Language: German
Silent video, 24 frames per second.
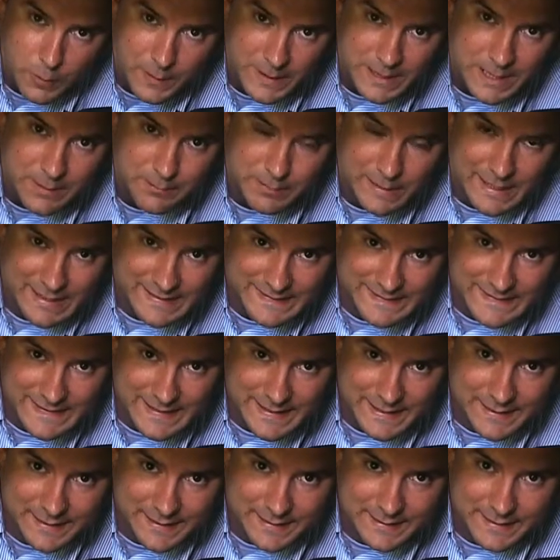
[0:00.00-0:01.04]
man den Platz hier
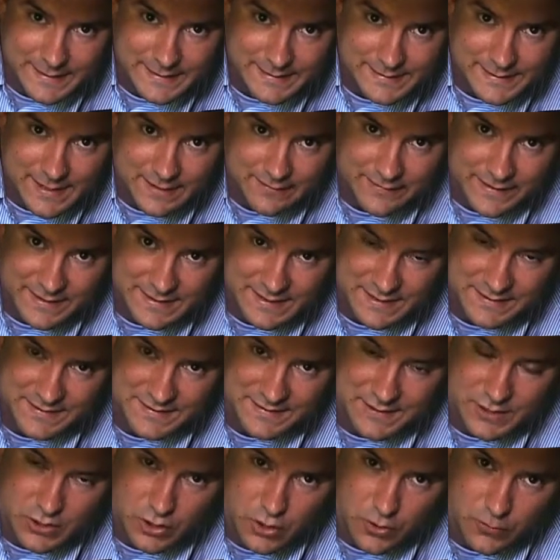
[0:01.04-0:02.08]
hinten nicht, erweitert sich
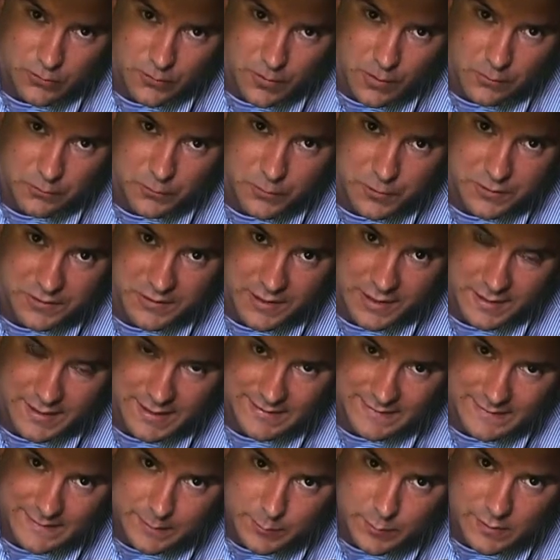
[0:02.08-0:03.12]
der Kofferraum von
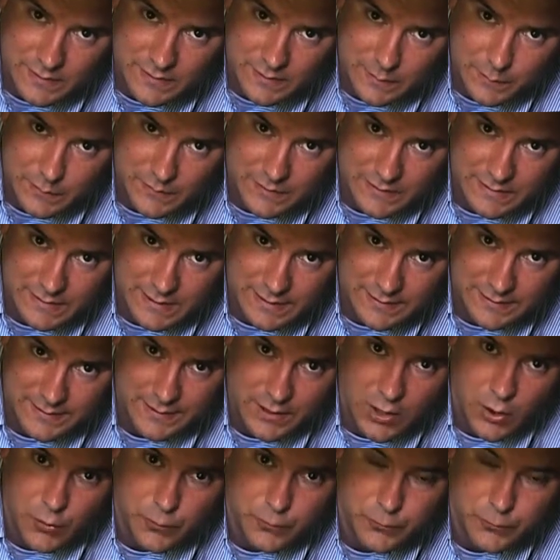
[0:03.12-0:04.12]
377 Litern auf